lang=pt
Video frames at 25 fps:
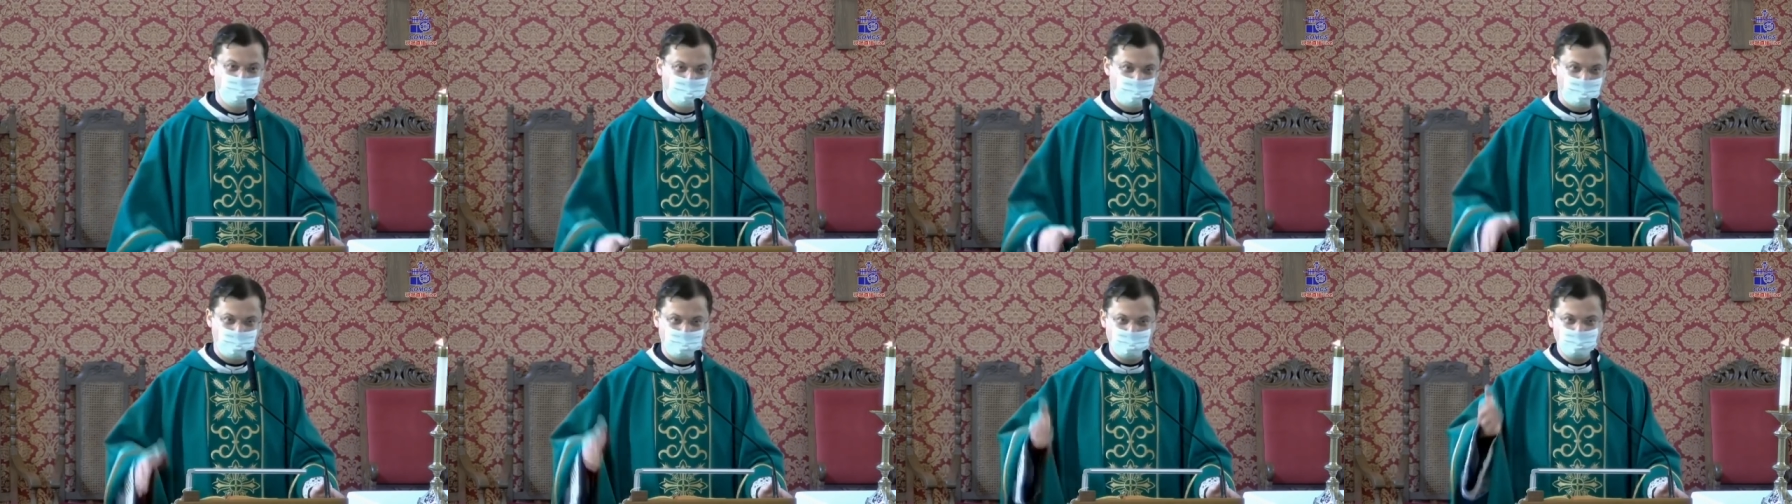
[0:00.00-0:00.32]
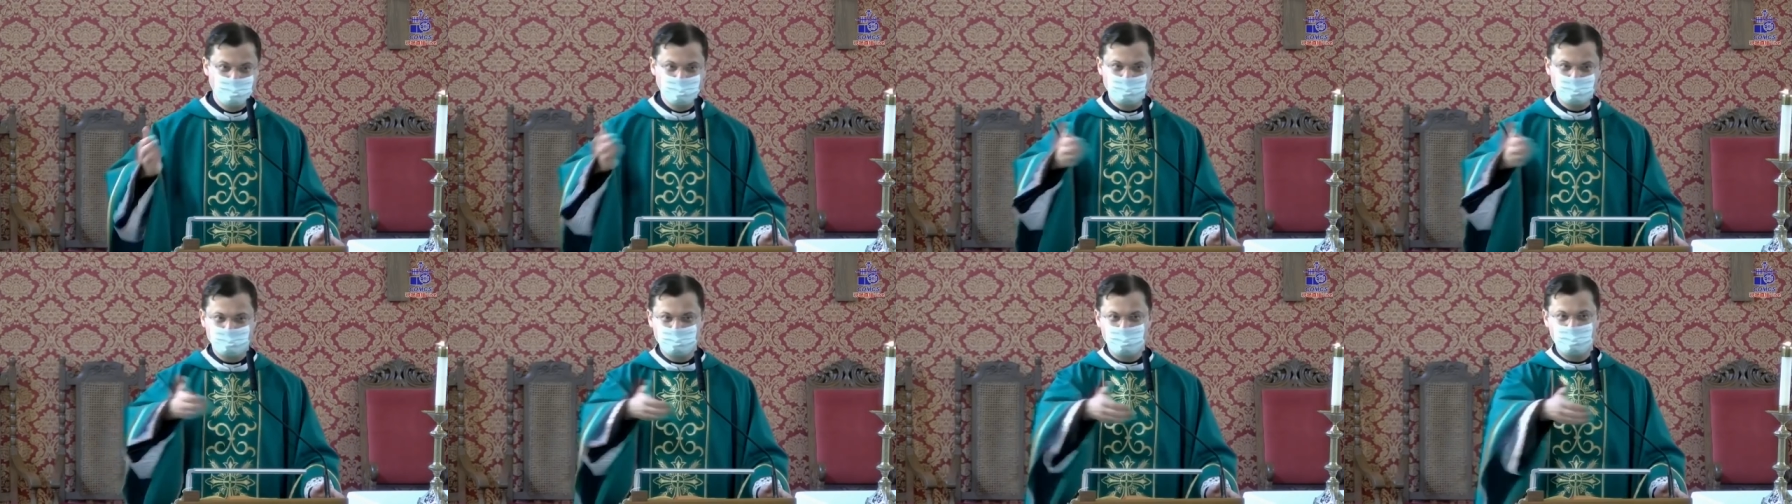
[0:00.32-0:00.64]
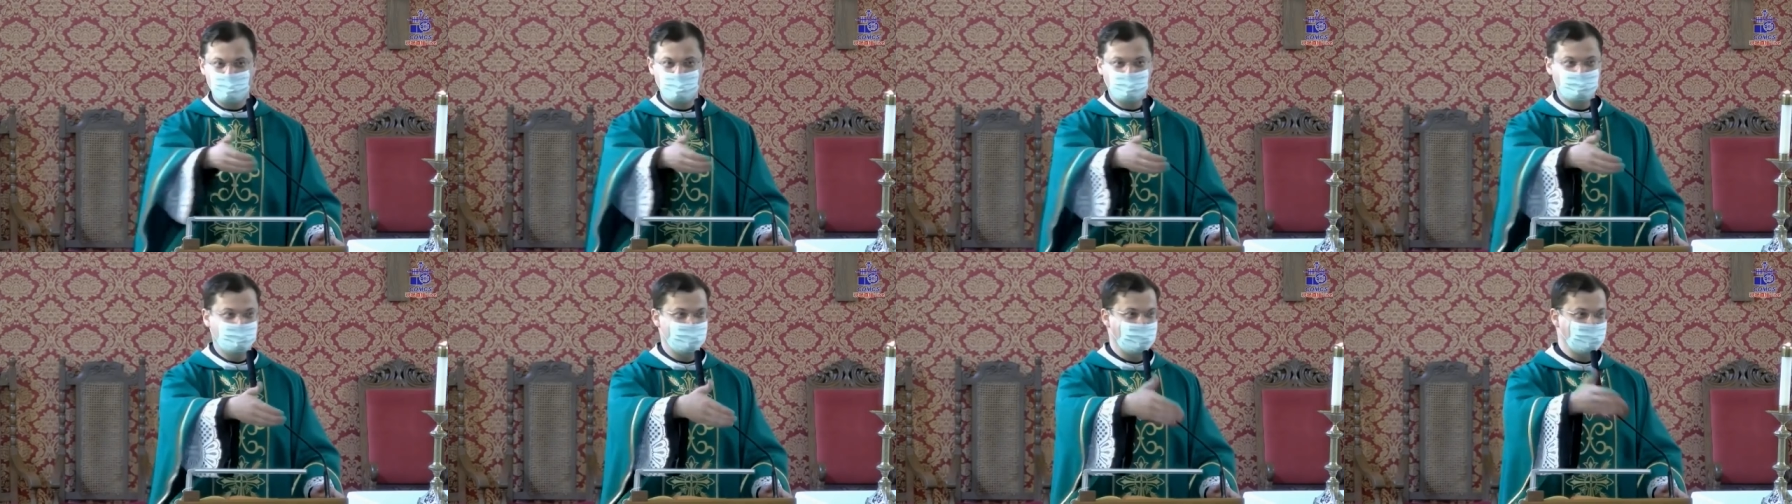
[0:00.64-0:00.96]
Alguns
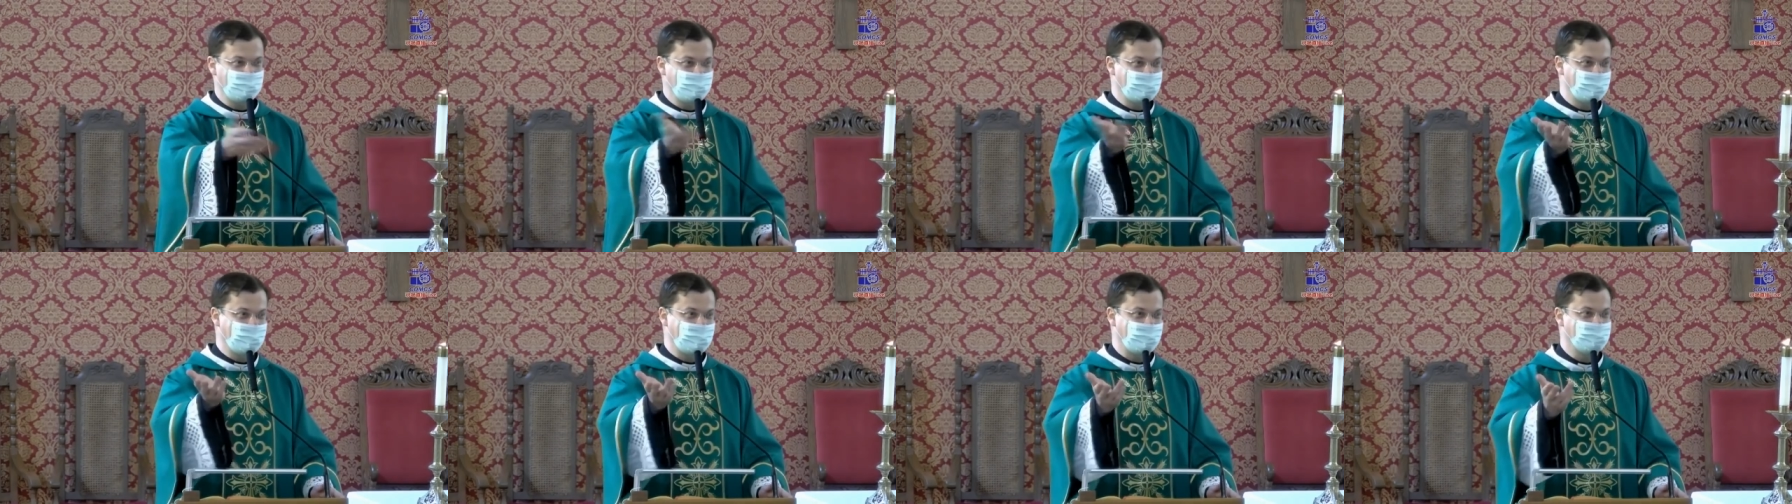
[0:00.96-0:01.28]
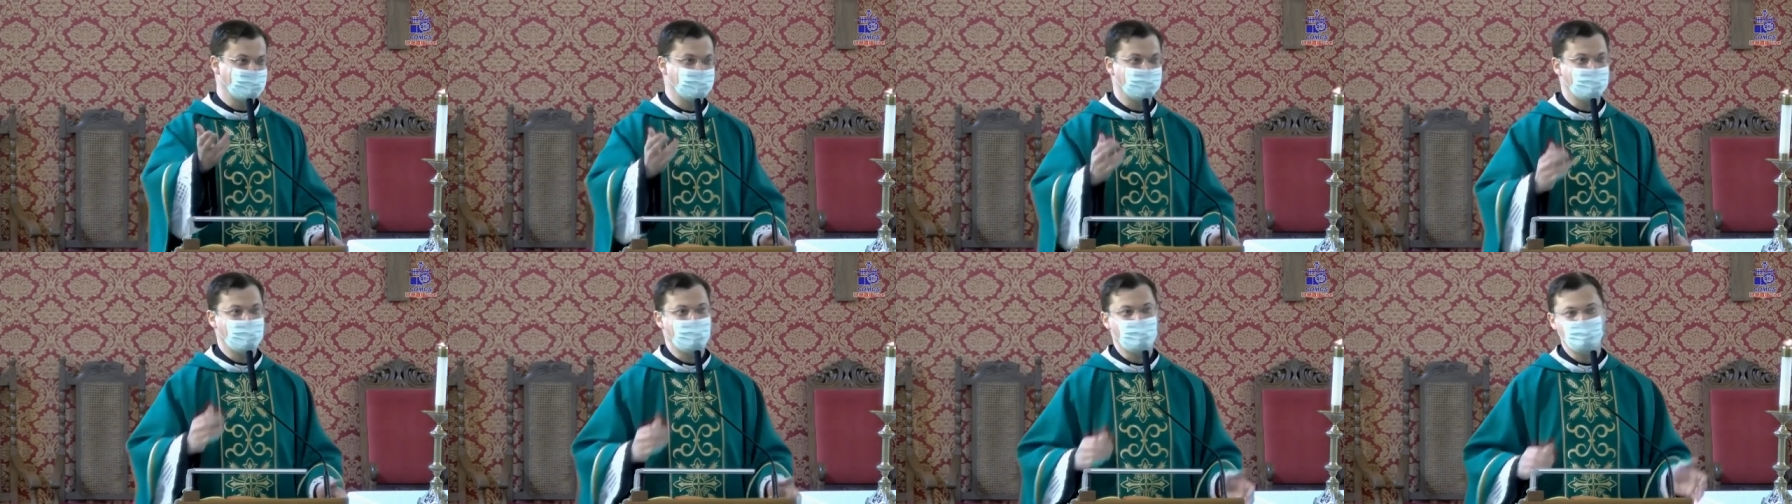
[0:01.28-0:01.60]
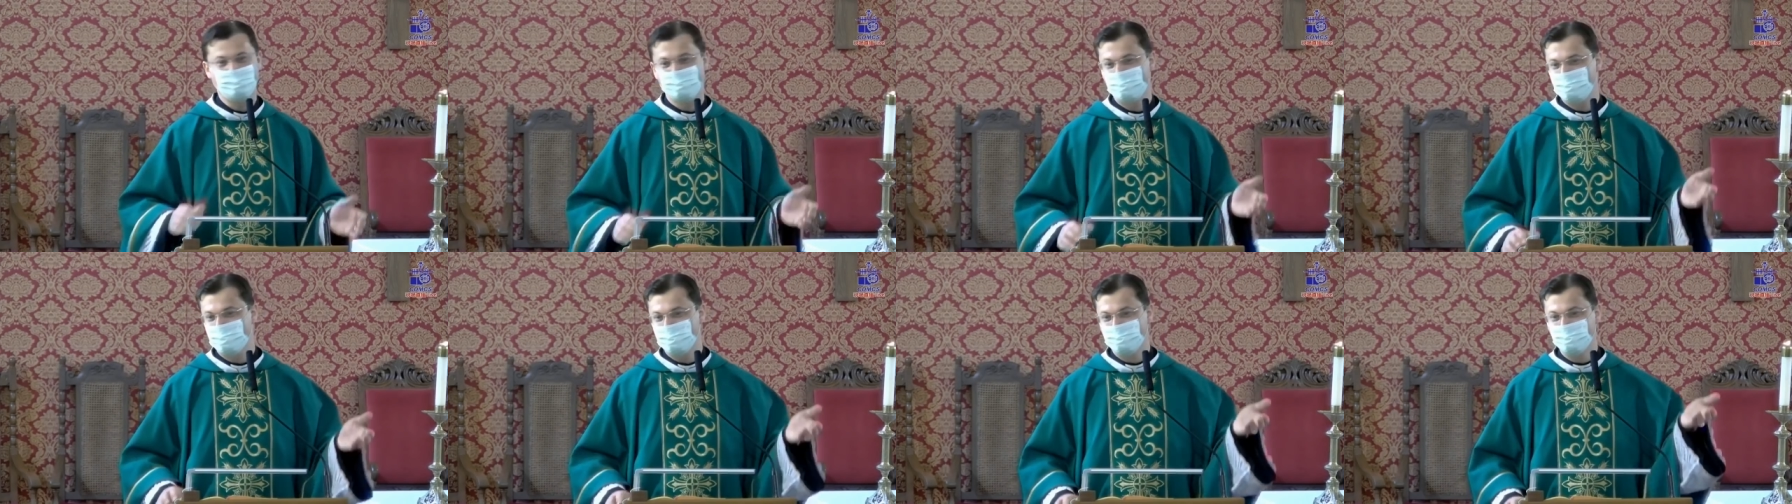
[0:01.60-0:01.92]
vão achar
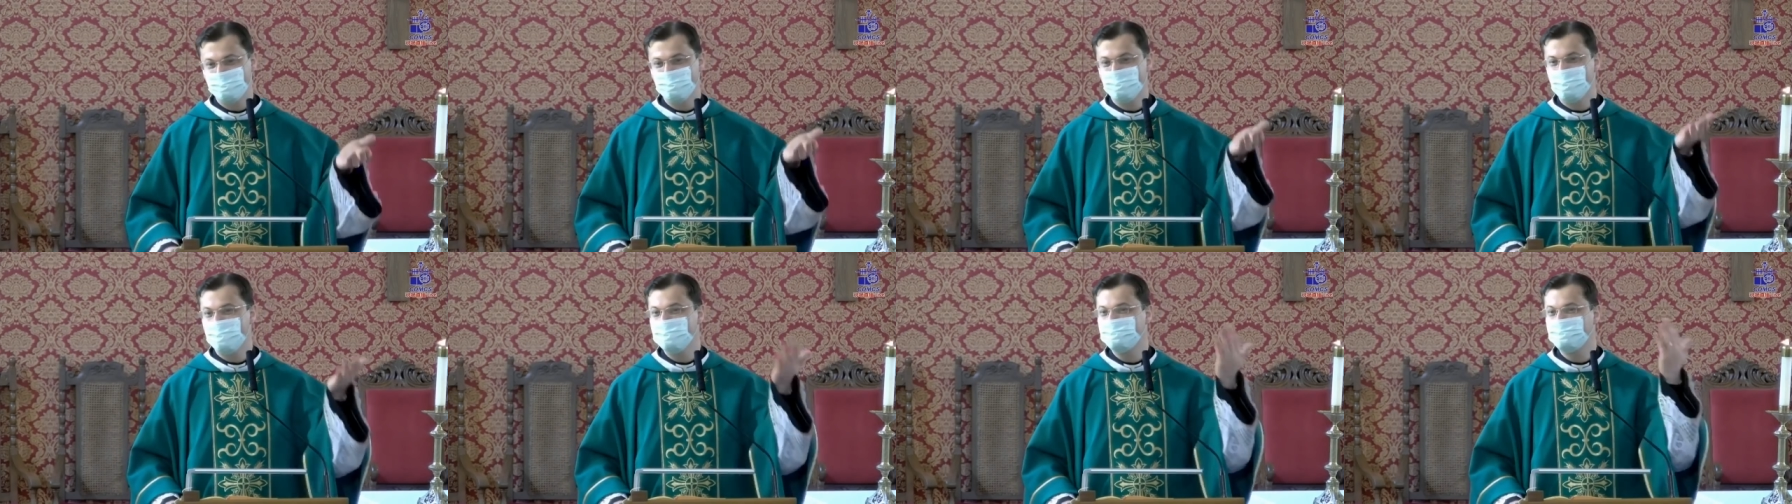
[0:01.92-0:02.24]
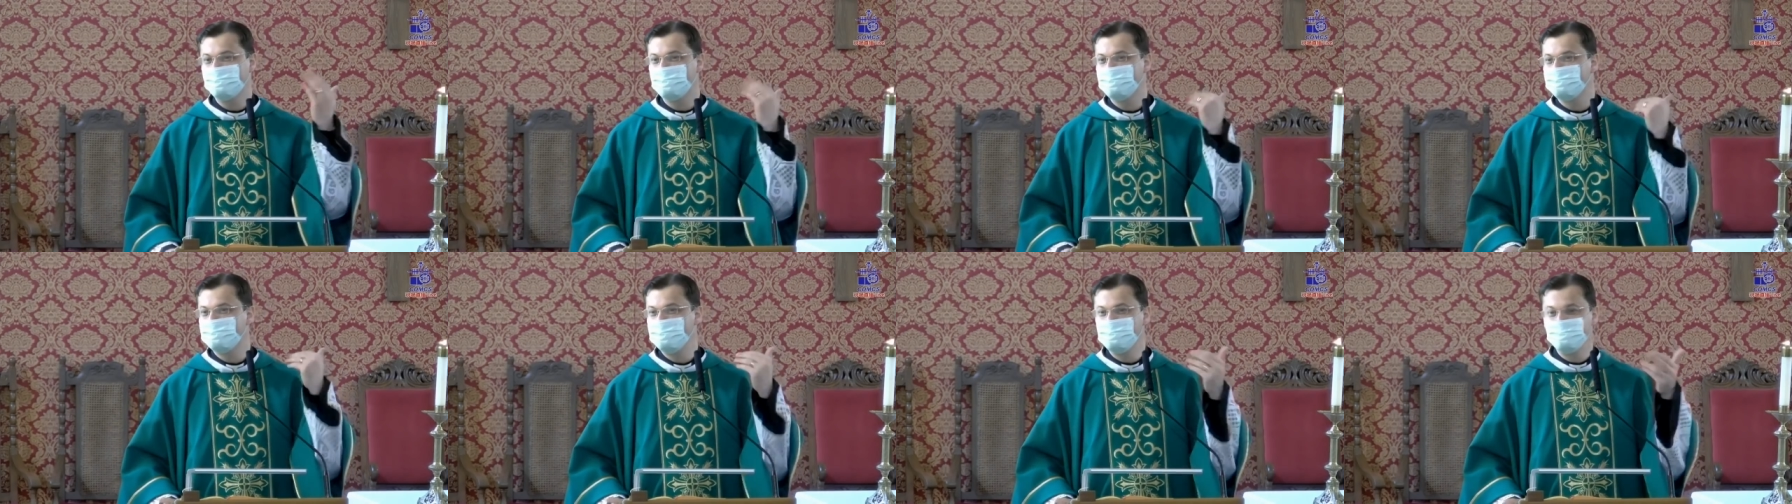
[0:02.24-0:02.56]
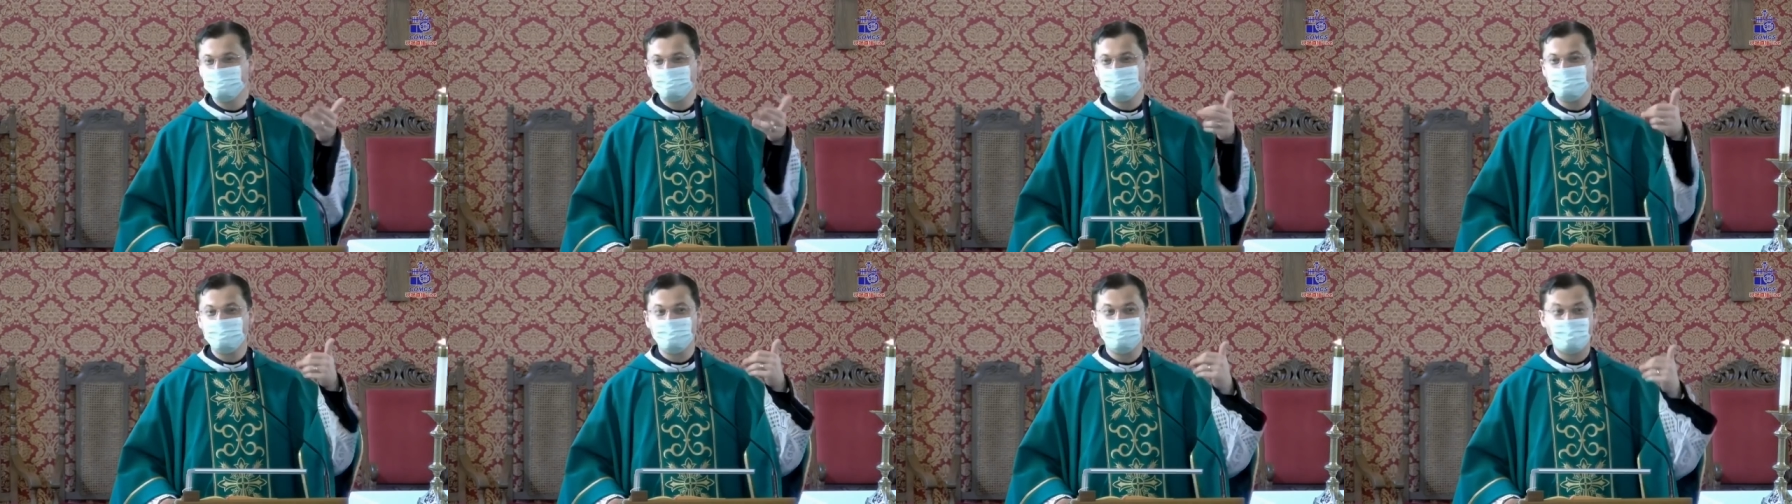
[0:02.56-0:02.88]
engraçado quando nós
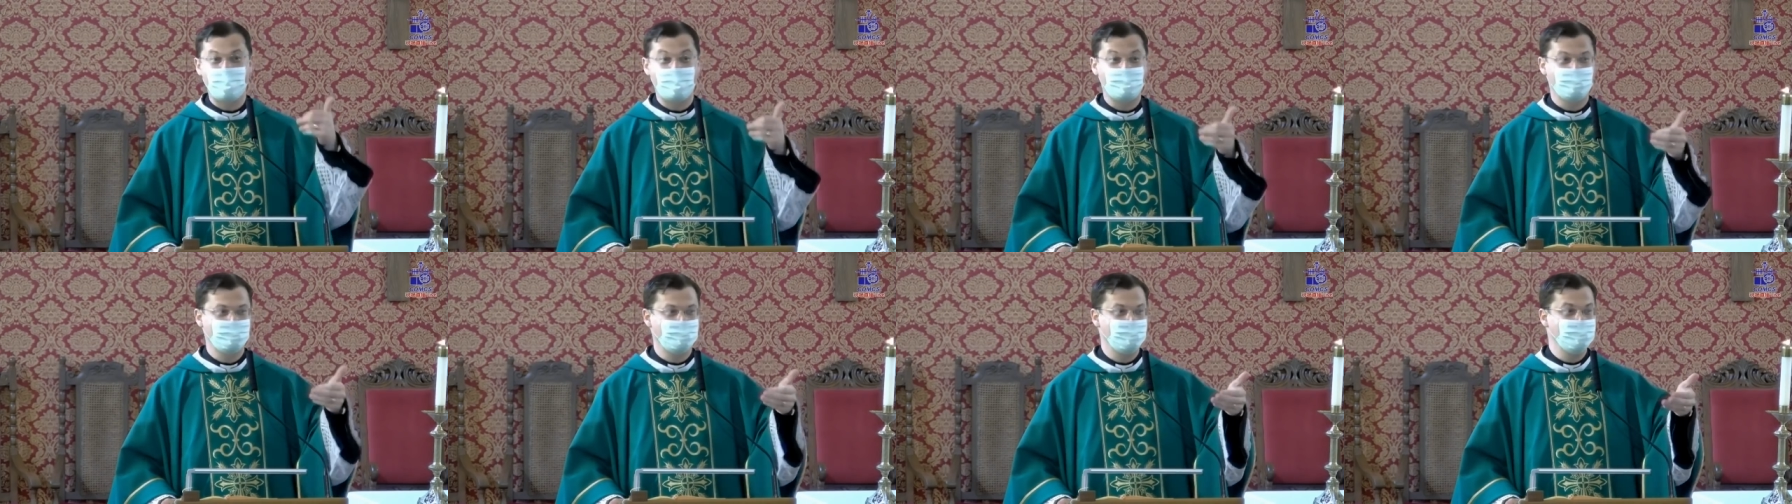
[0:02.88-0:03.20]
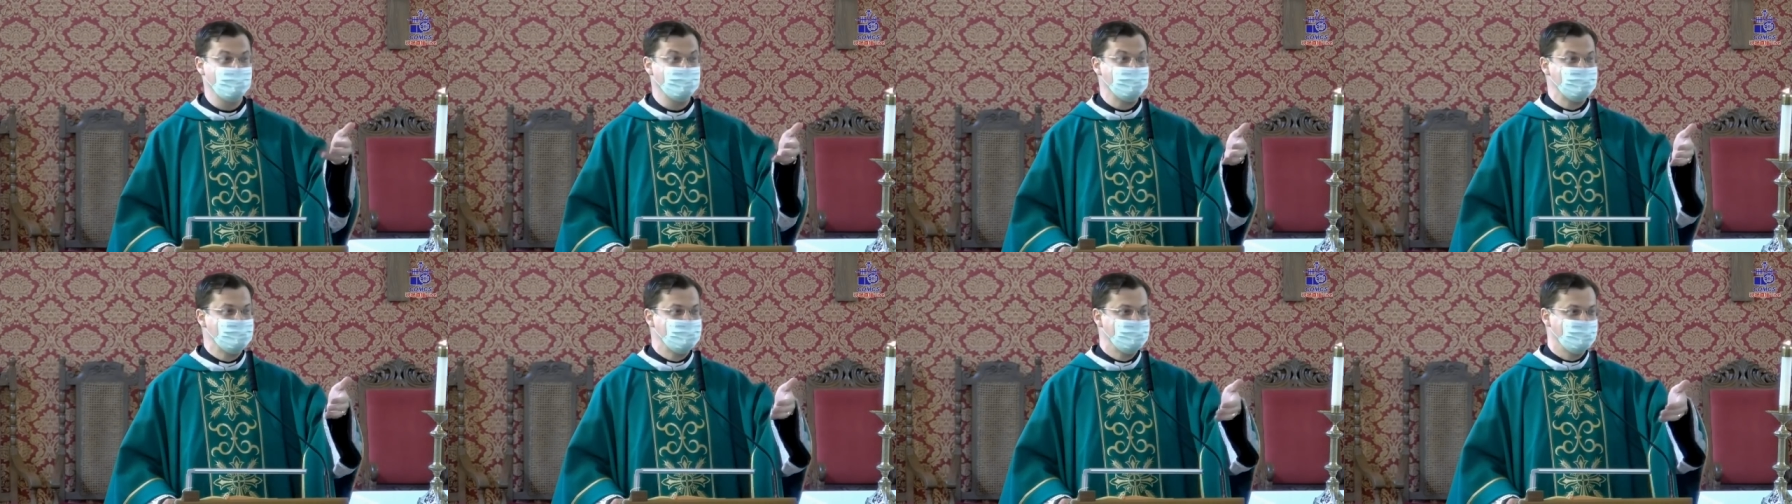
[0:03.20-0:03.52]
ouvimos no Brasil